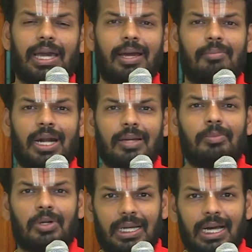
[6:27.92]
யாராவது
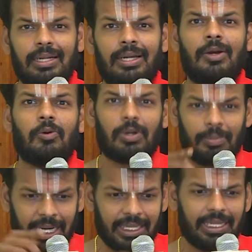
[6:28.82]
பானம் போட்டால் ஒரு
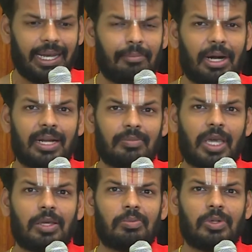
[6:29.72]
மரத்திலே பானம்
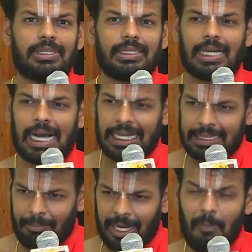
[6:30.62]
எய்யும் போது
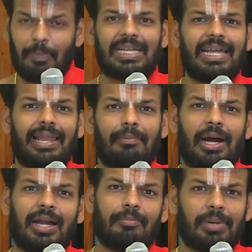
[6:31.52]
அந்த மரப்பட்டையில்
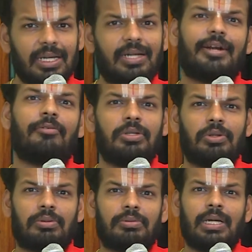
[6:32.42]
பானம் பட்டு கீழே
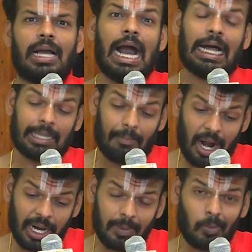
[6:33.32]
விழுந்துடும் அந்த
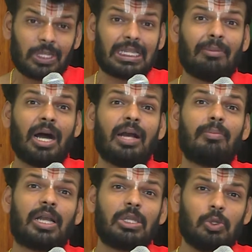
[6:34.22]
பானம் மொத்தமாக
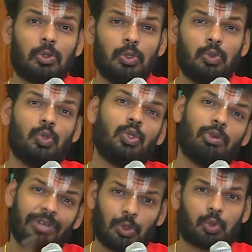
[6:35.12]
மரத்துக்குள்
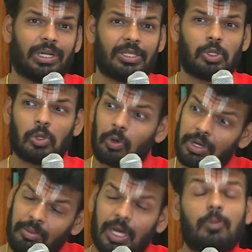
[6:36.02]
ஊடுருவி துளைத்து
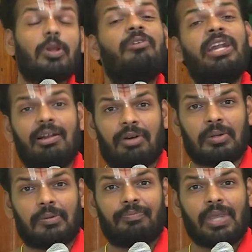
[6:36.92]
கொண்டு மறுபுறம் வெளியில்
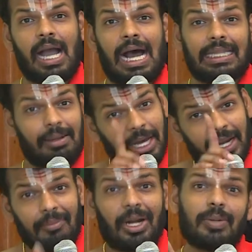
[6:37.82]
வரணும் அந்த மாதிரி
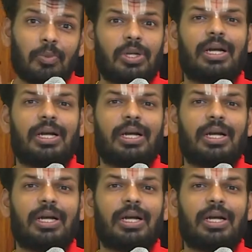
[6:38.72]
நீ பானம் போட்டு